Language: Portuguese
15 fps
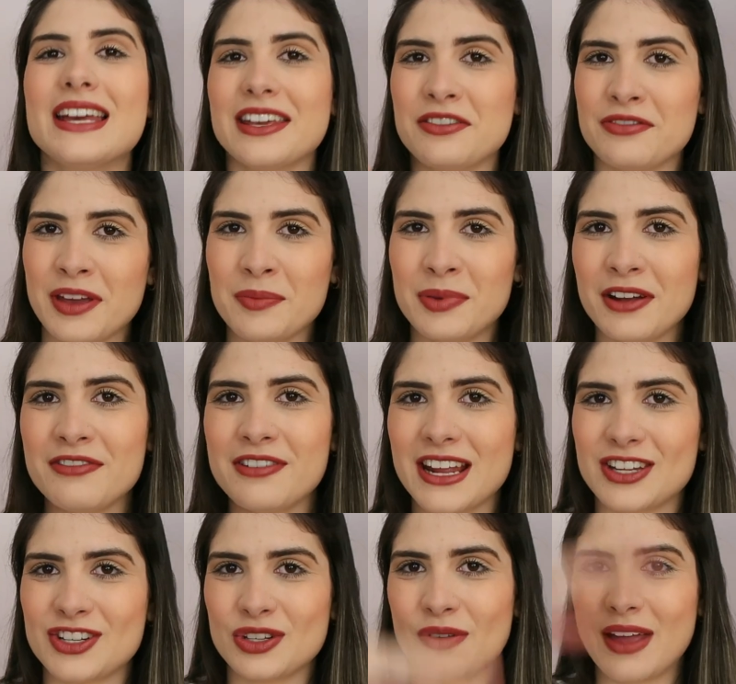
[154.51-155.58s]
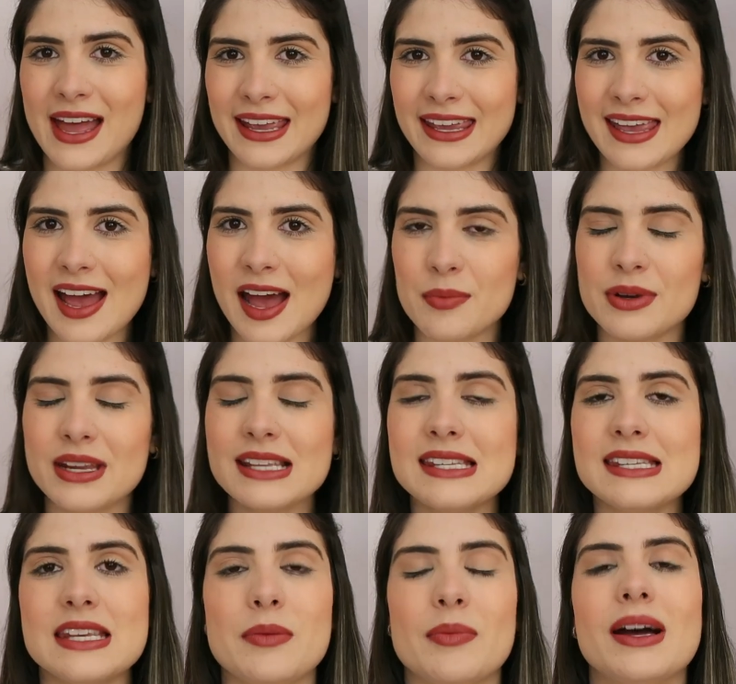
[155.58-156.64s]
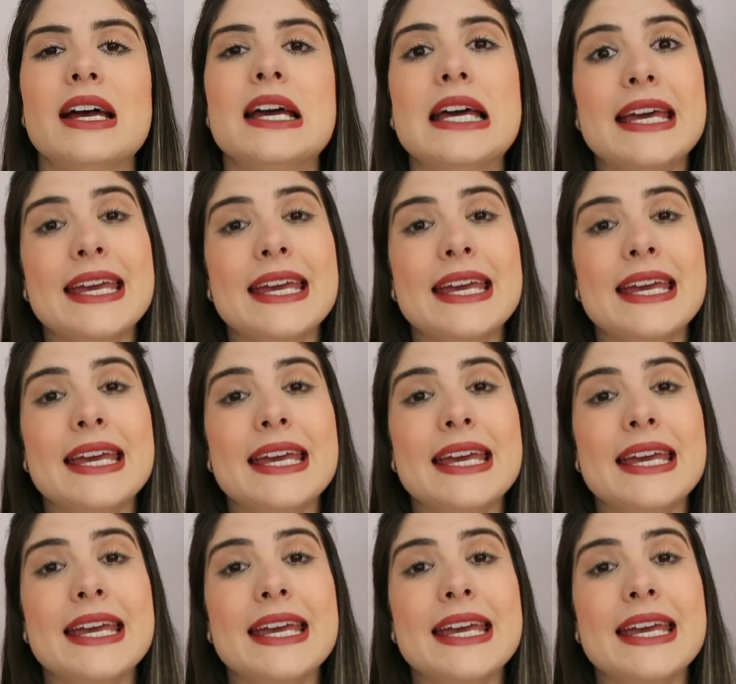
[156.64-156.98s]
Que vem pra frente, não é a que abre em cima.